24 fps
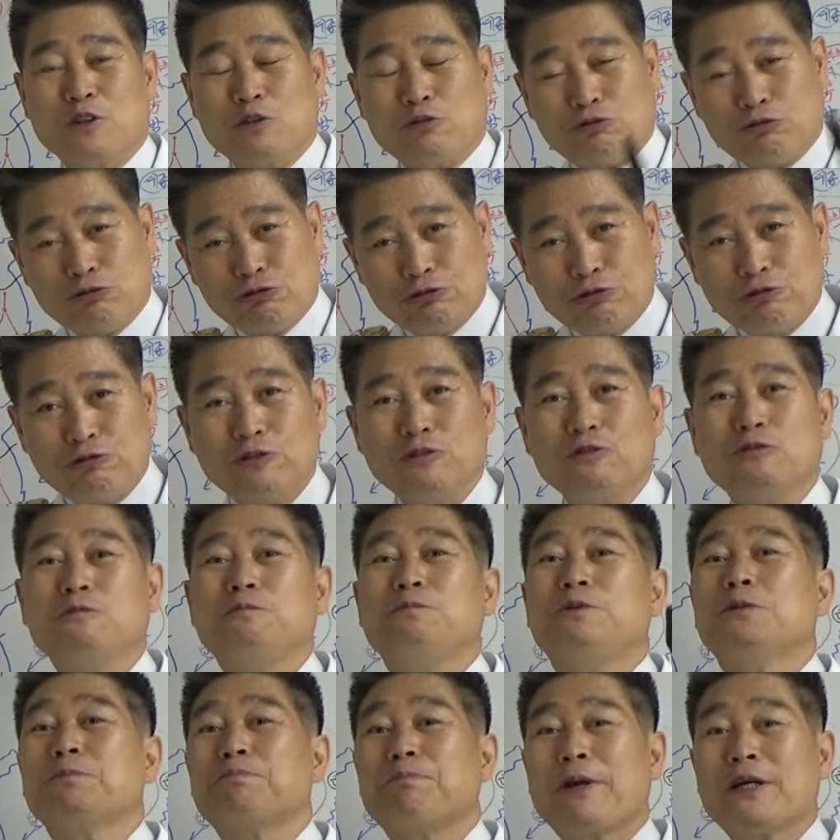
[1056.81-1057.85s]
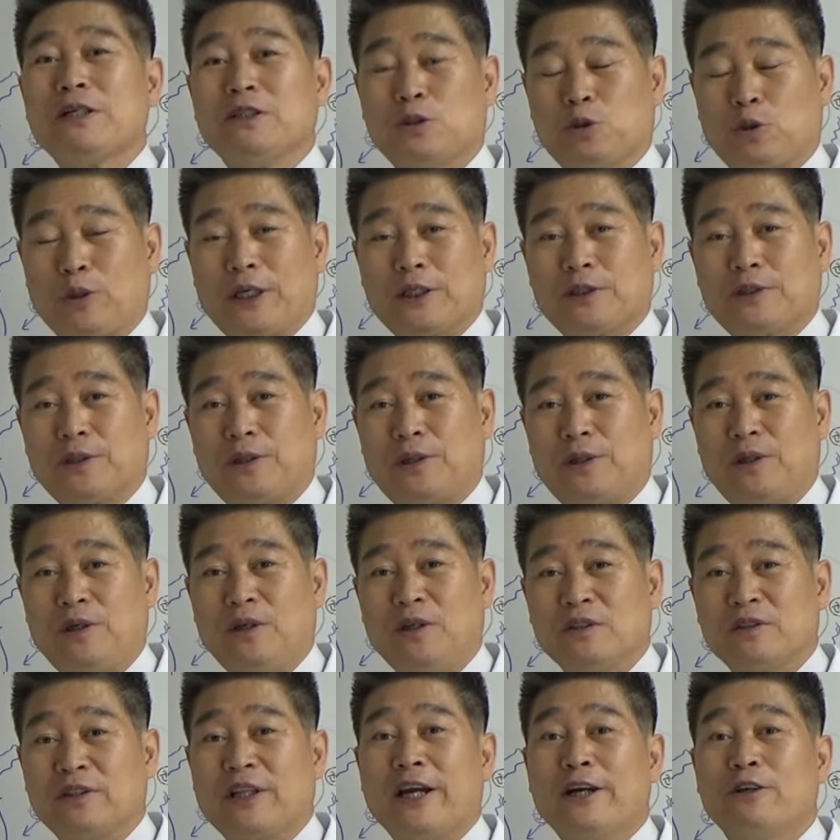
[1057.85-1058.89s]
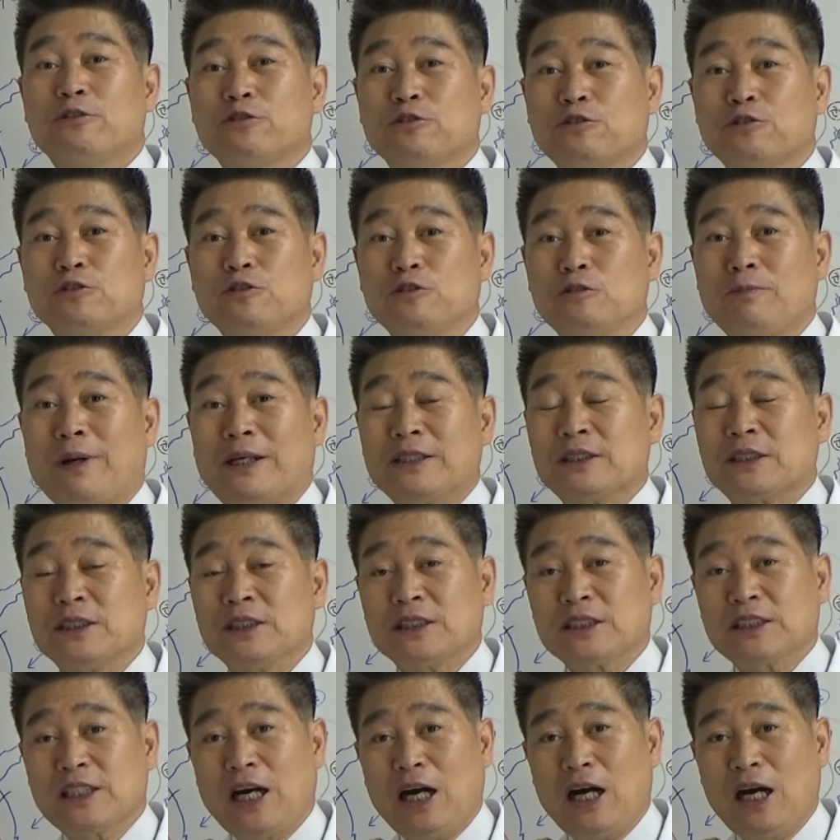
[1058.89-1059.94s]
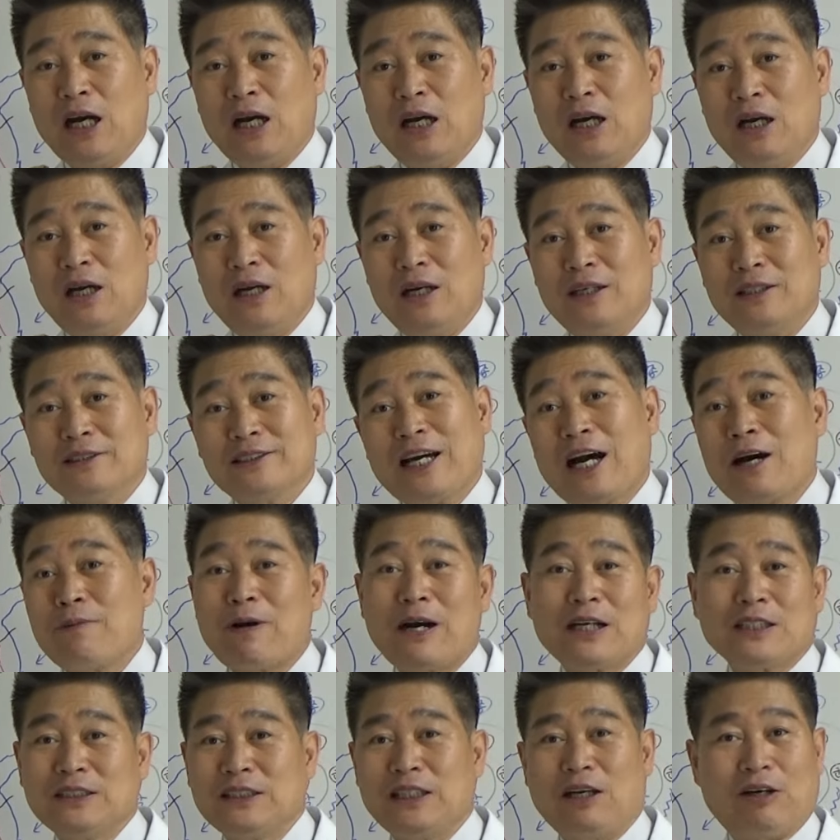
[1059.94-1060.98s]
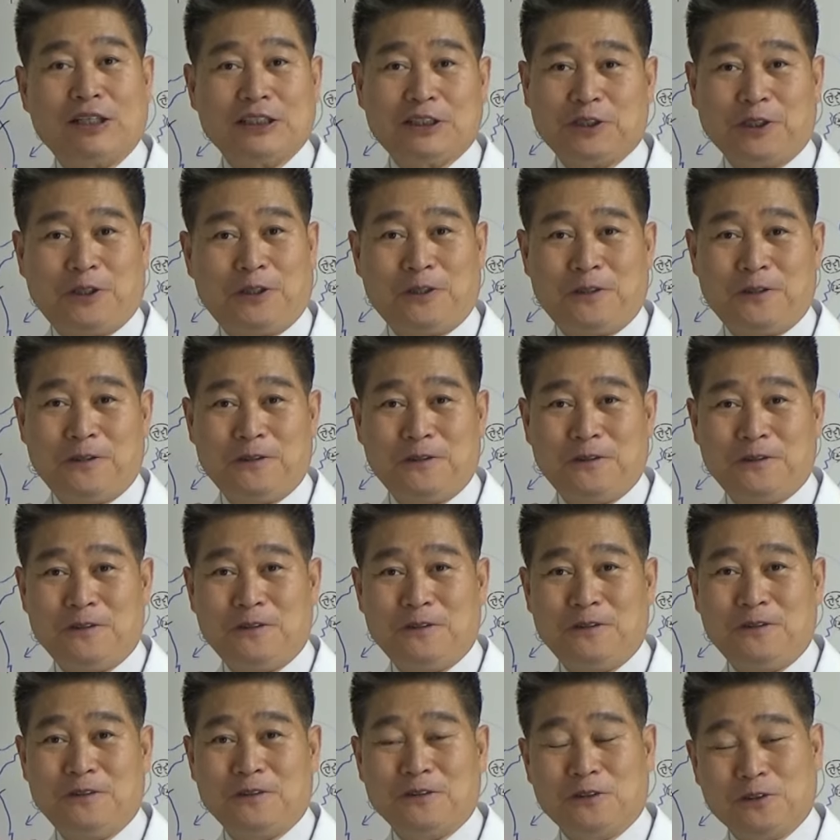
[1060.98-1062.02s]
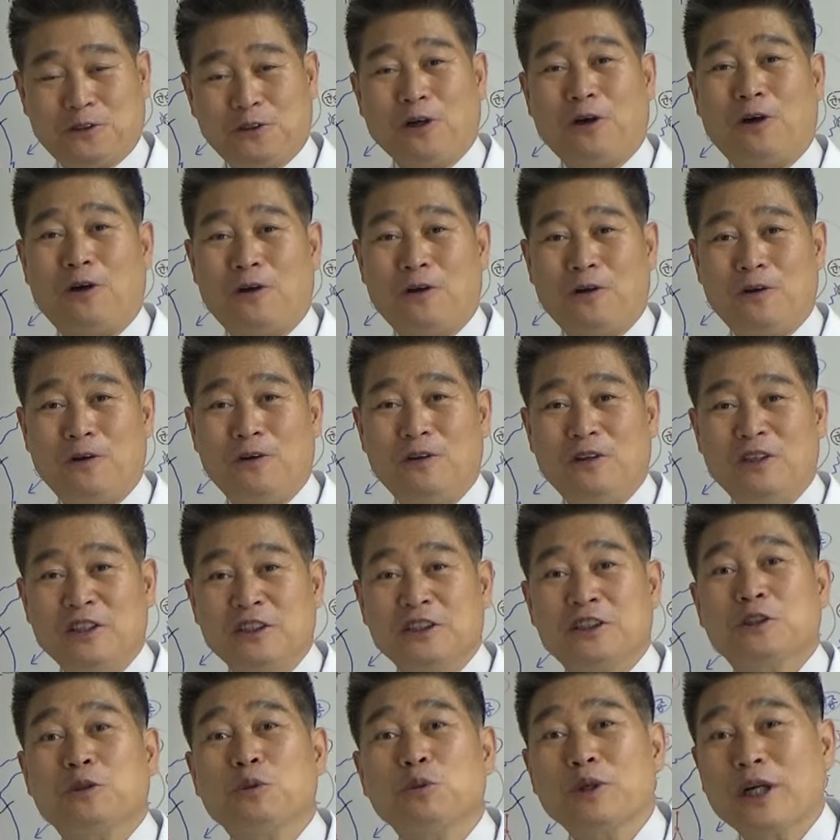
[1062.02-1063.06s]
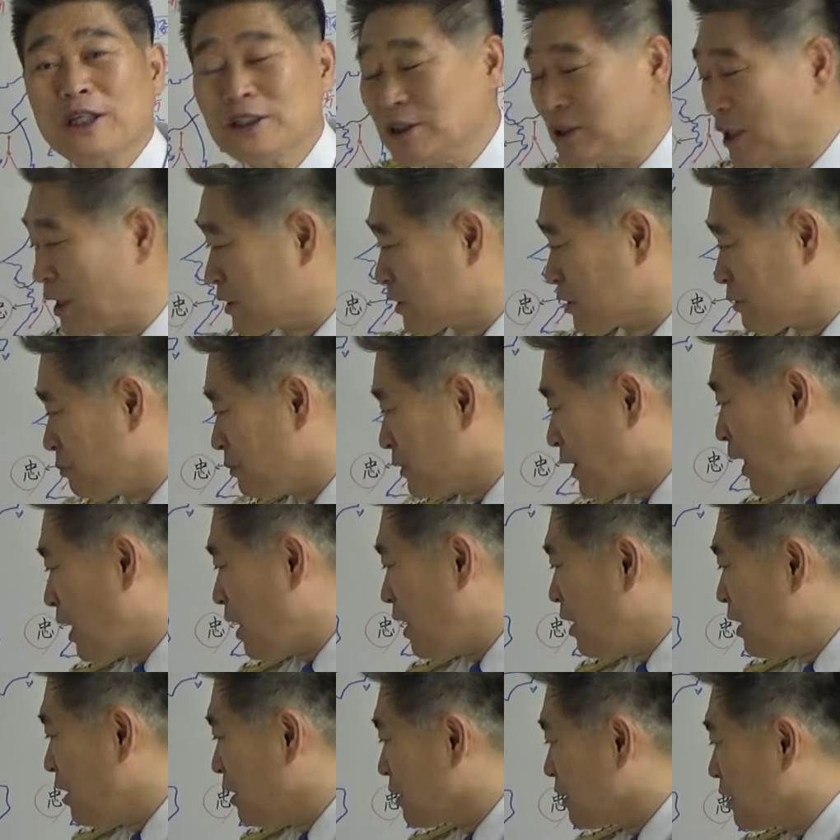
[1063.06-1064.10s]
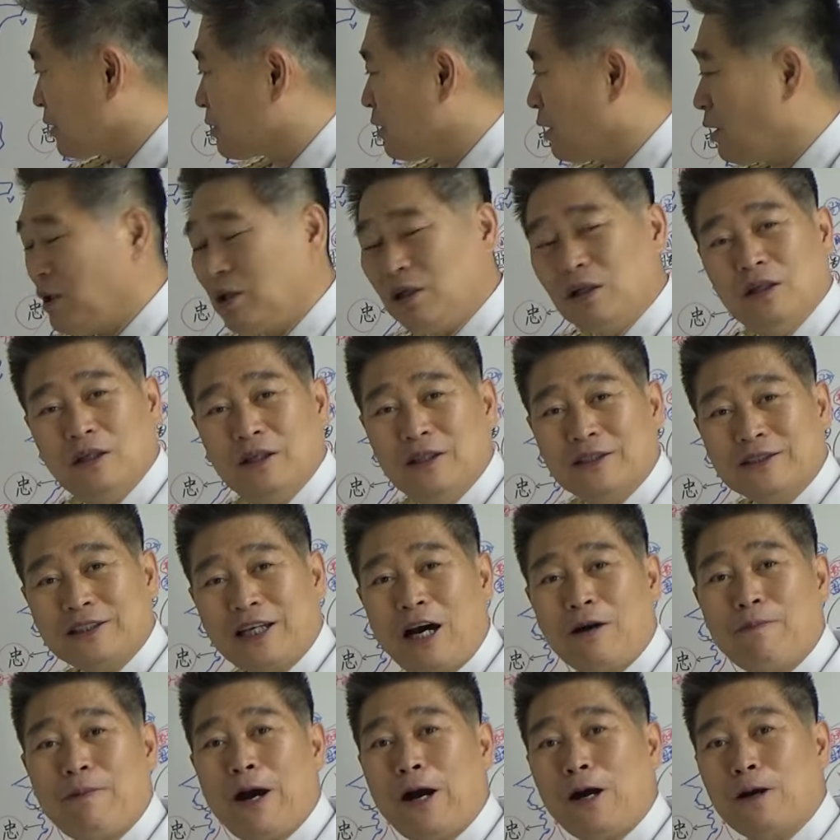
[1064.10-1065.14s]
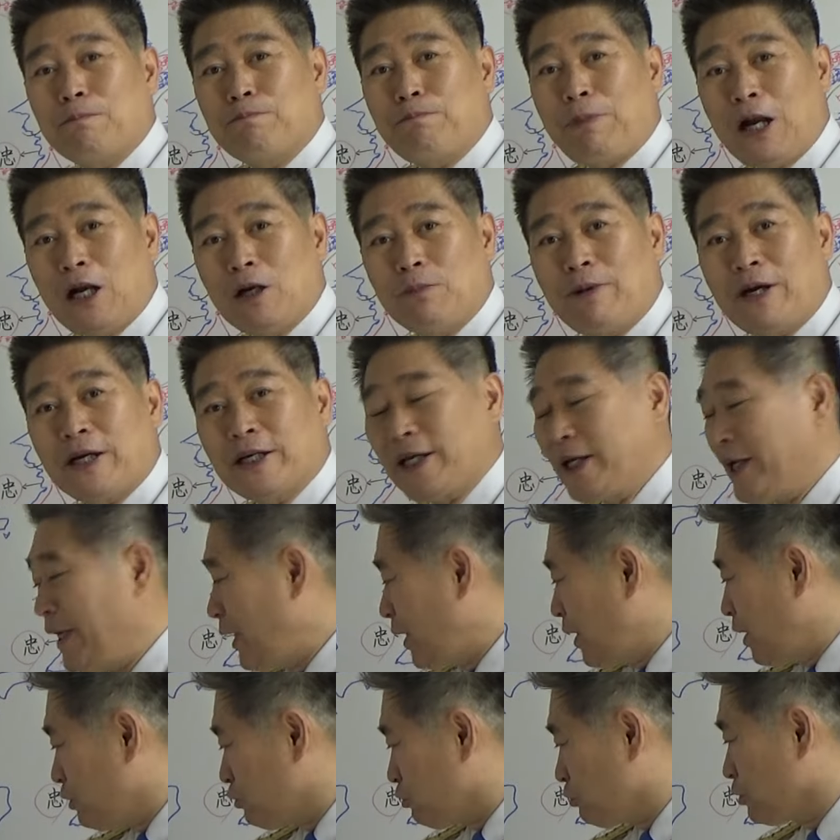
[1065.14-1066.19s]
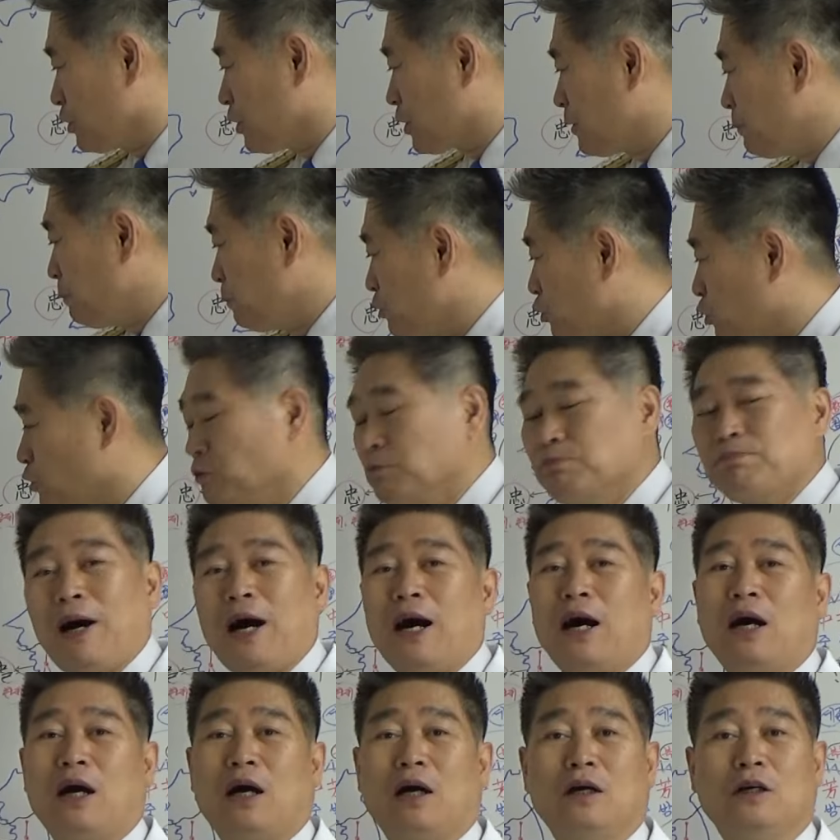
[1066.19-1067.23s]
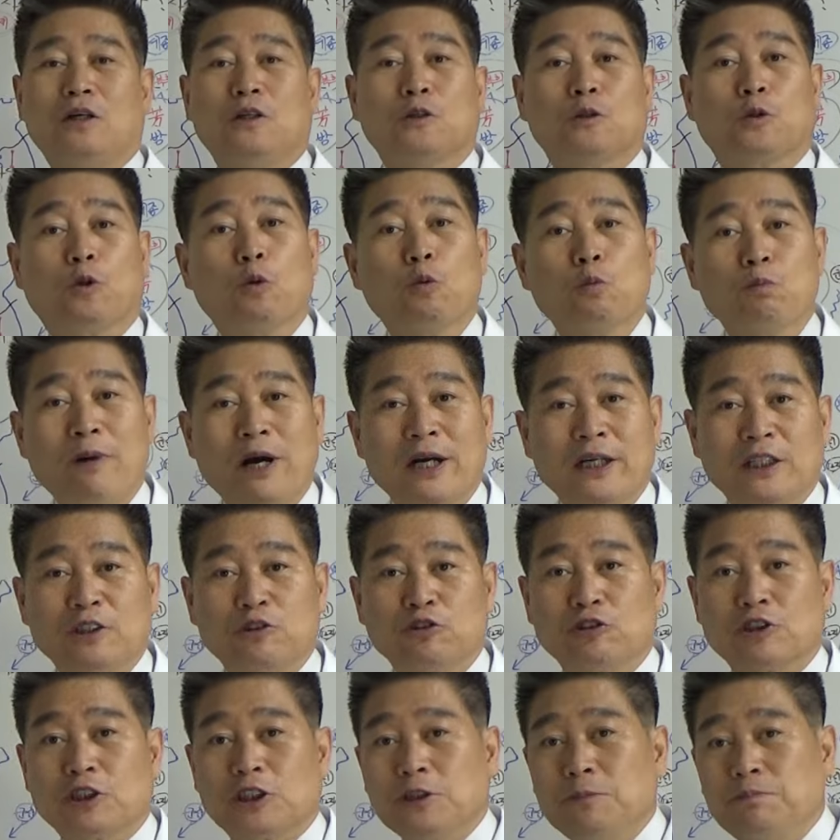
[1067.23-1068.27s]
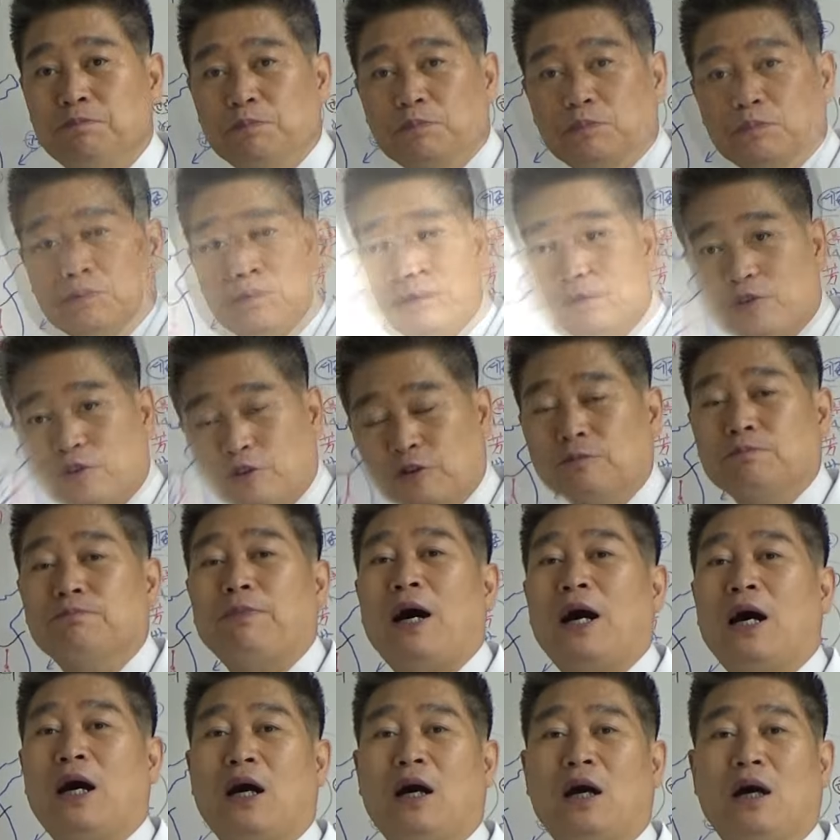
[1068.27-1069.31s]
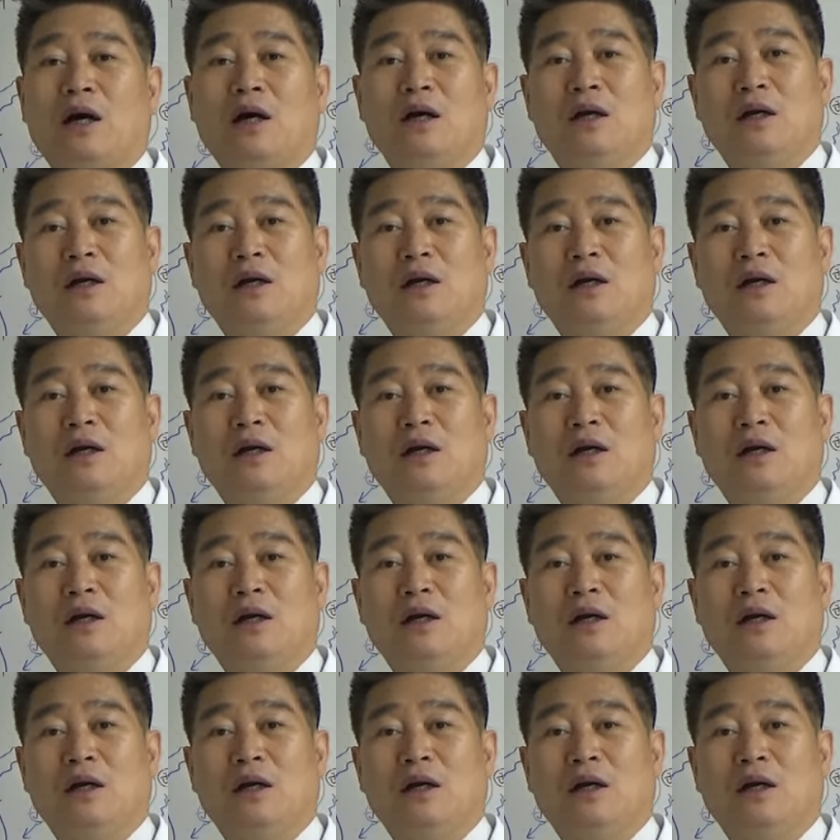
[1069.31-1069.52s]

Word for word: 우주 빅뱅을 통해서 대우주를 만드니까 사방이 나왔죠. 그쵸? 시공간이 나왔습니다. 그래서 사방, 팔방의 중심, 중방. 동방의 중심, 중방.